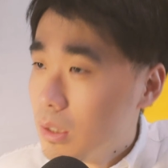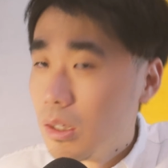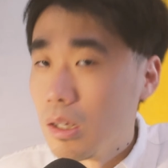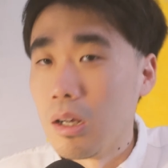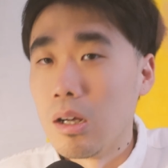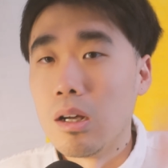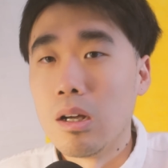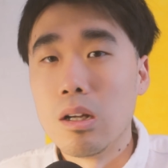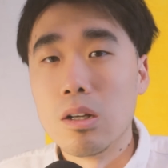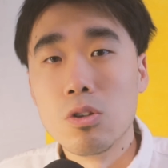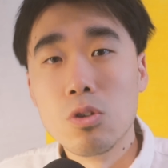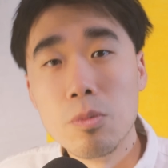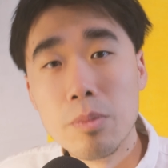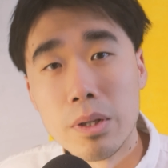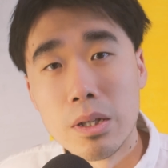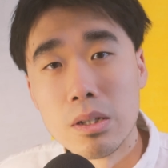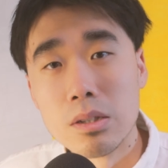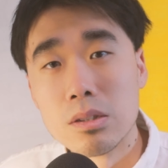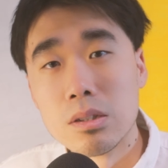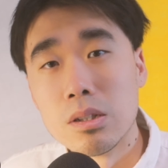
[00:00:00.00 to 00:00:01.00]

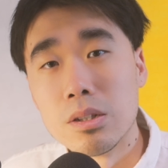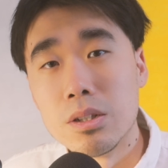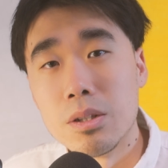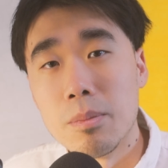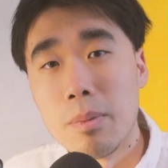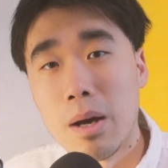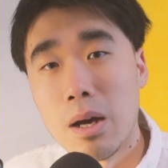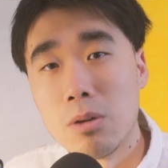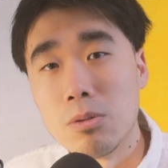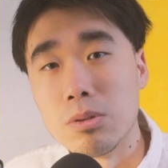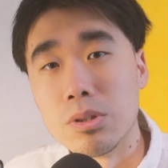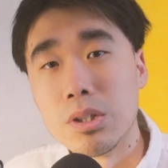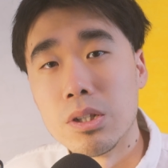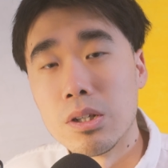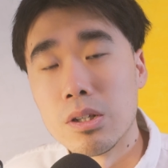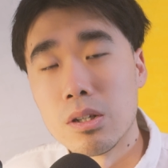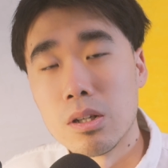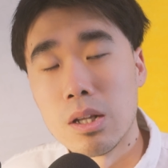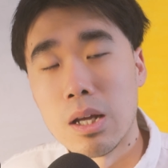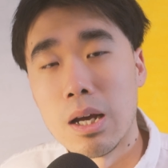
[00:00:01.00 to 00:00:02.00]
啊，Lumix 的 G85，
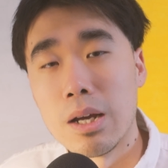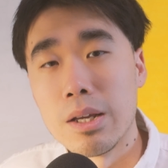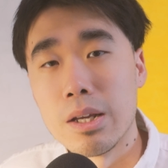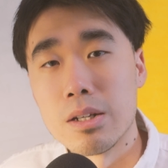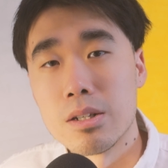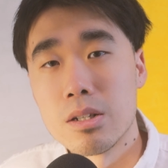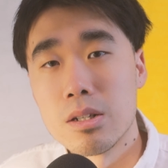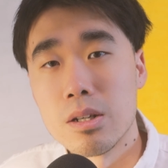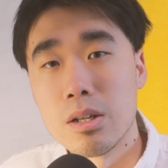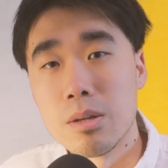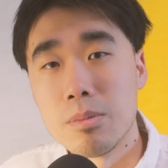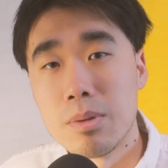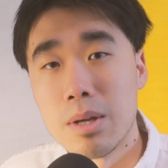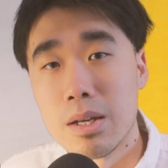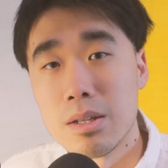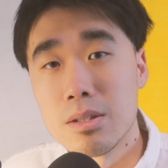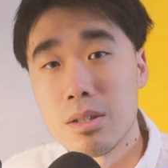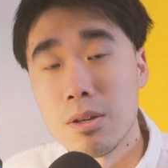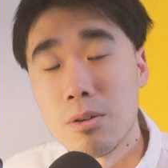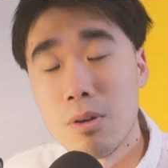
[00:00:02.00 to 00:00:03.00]
其实它也是
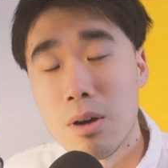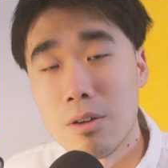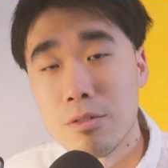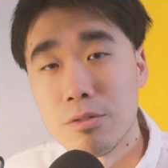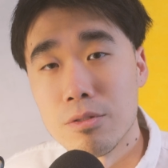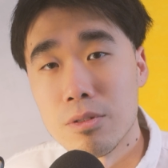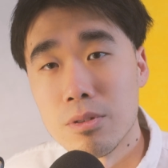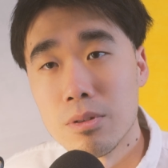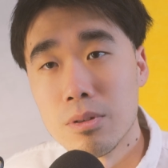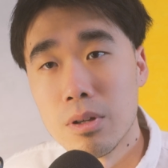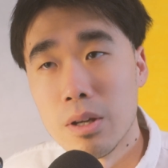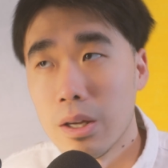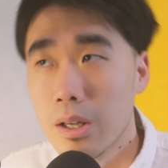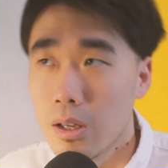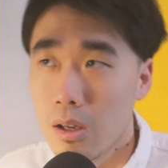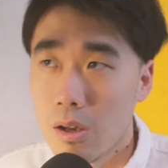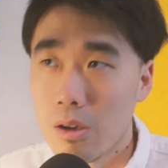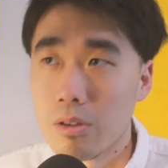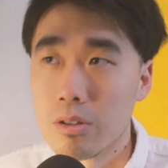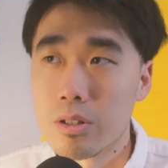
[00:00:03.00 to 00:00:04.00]
APS-C 画幅，哎，
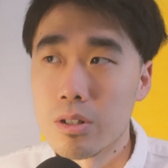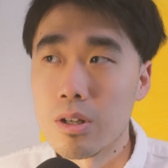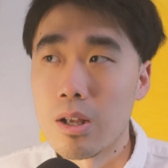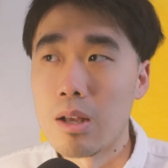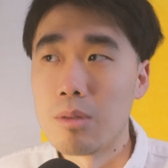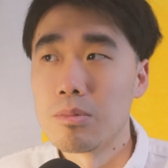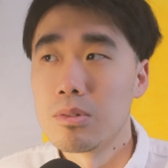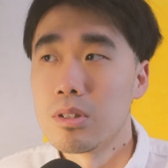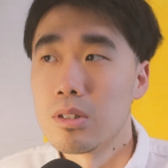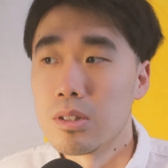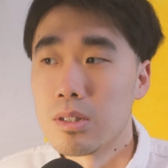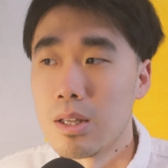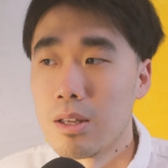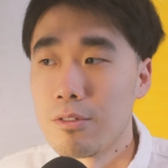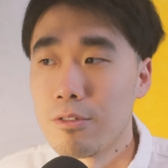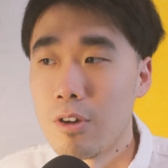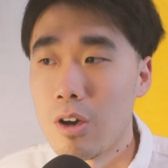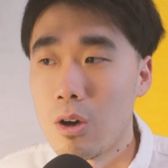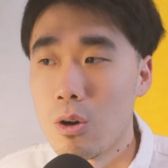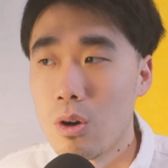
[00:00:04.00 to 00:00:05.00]
好像是 M43
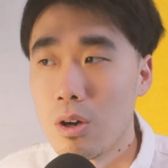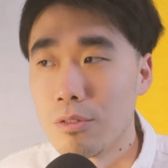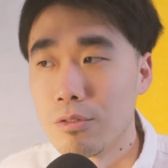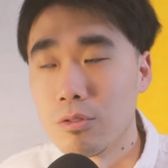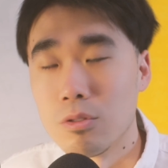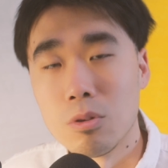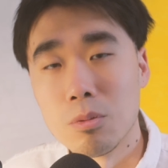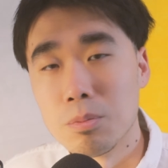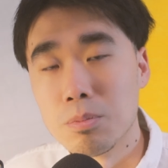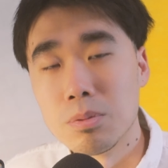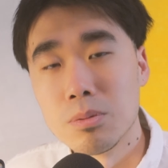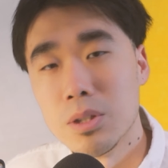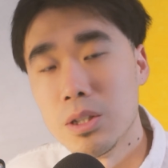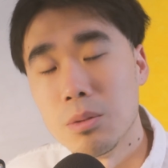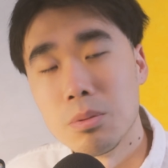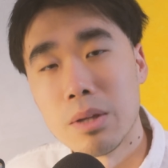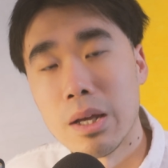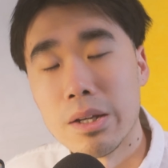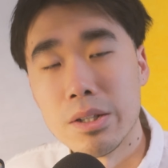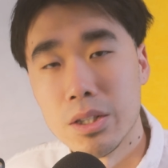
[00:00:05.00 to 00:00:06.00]
画画幅，我不记
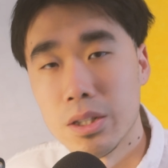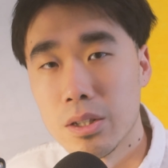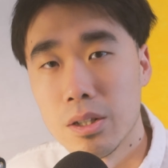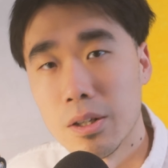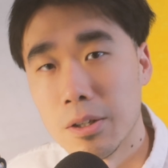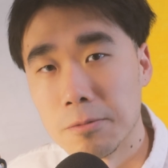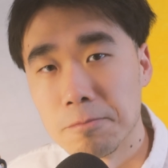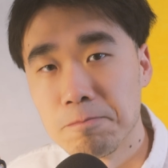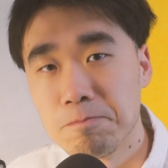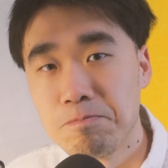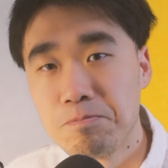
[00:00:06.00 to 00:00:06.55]
不太清了。